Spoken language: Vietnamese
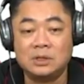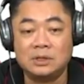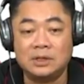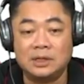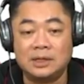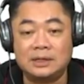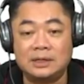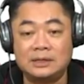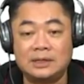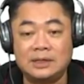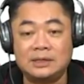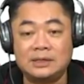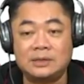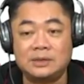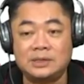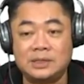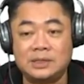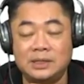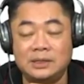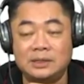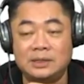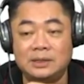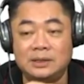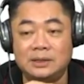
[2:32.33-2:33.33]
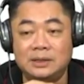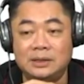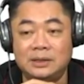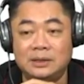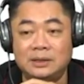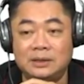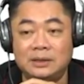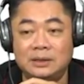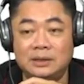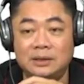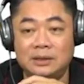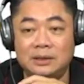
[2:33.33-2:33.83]
người ta tách cho chị
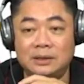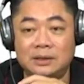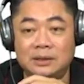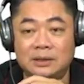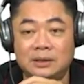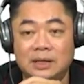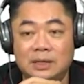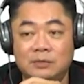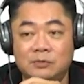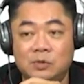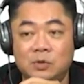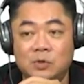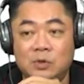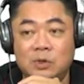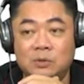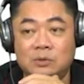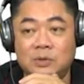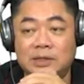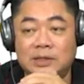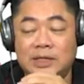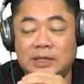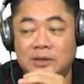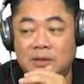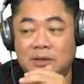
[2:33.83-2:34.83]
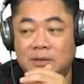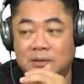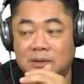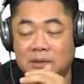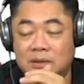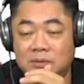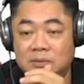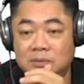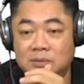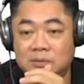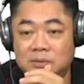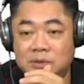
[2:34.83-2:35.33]
thì thì thành phố không cho tách nhỏ
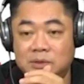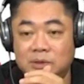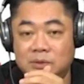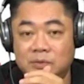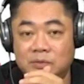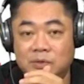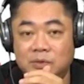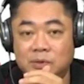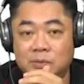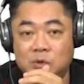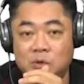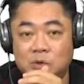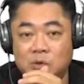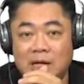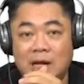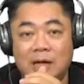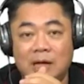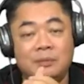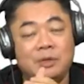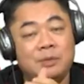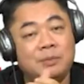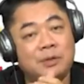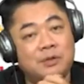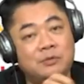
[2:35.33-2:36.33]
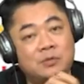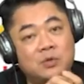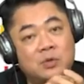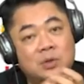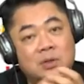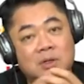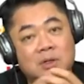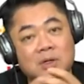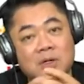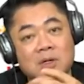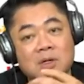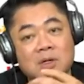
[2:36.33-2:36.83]
đâu chị cũng phải mua 80 mét
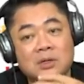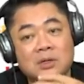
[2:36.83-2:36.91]
vuông